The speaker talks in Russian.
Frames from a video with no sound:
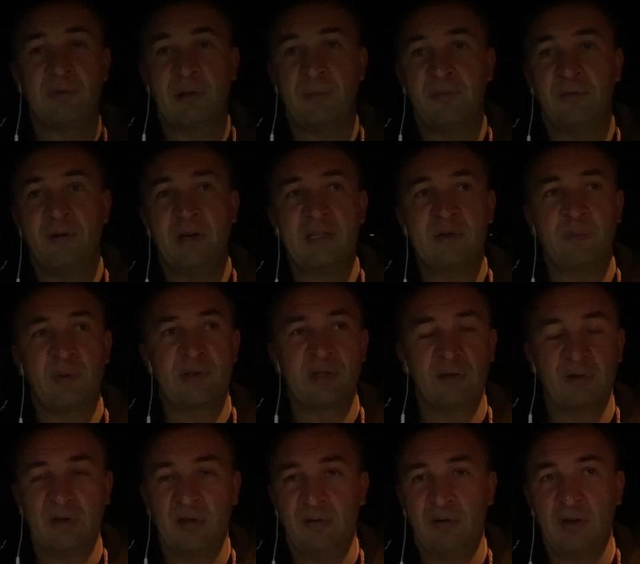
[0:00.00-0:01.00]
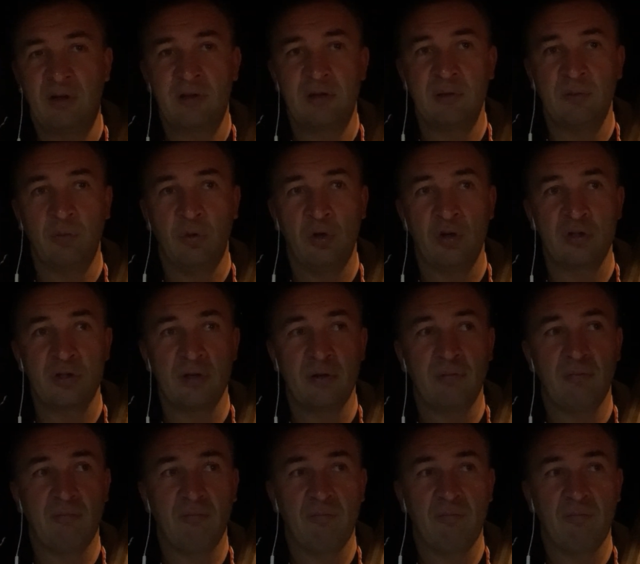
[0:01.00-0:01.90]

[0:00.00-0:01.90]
там 20% годовых, не больше.